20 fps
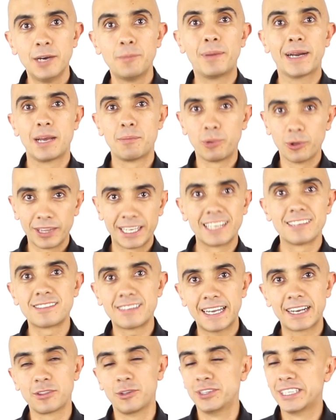para poder
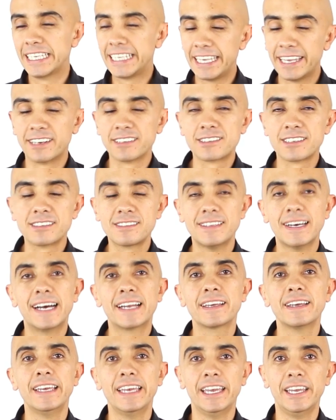estar donde quieres
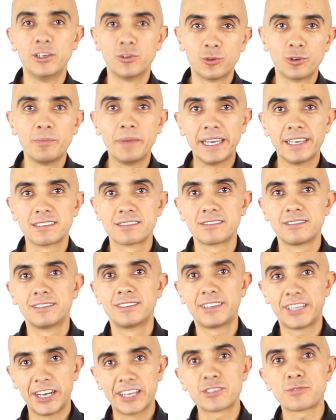estar en un mes,
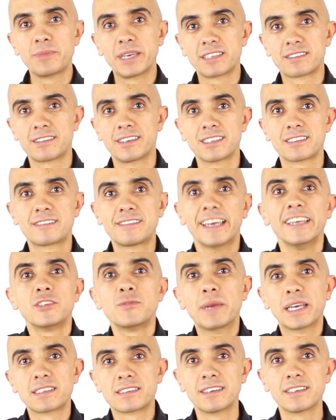tres meses,
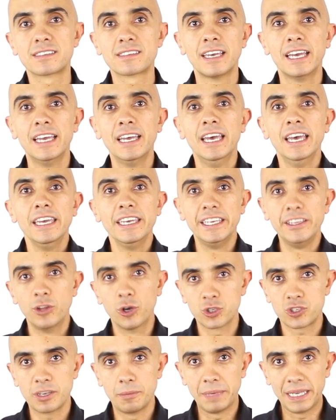seis meses y
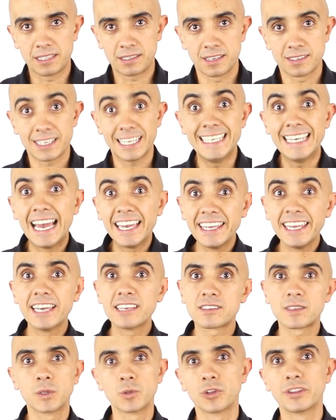doce meses. Y ahí
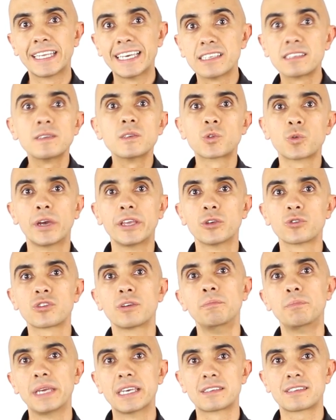es en donde ese sueño
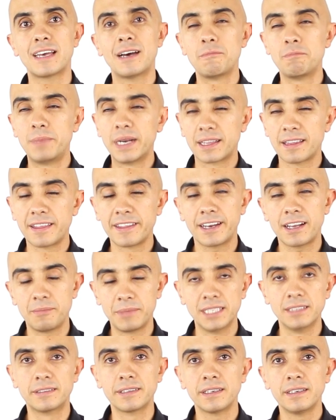se empieza
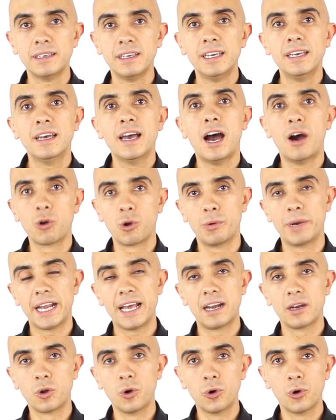verdaderamente a volver
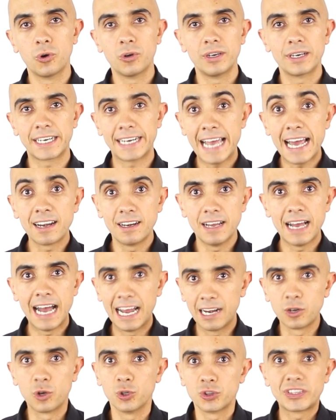algo real,
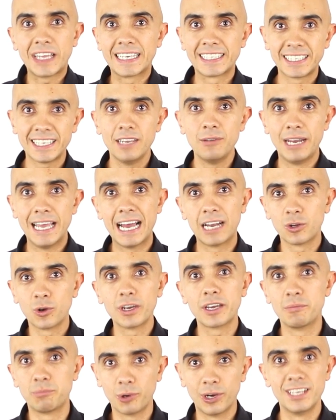algo tangible, algo
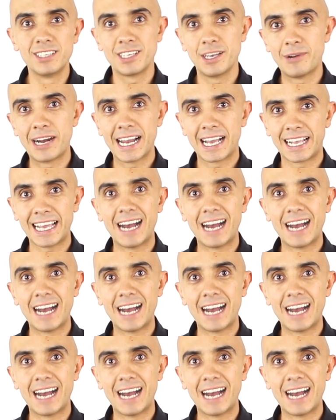que puedes llevar a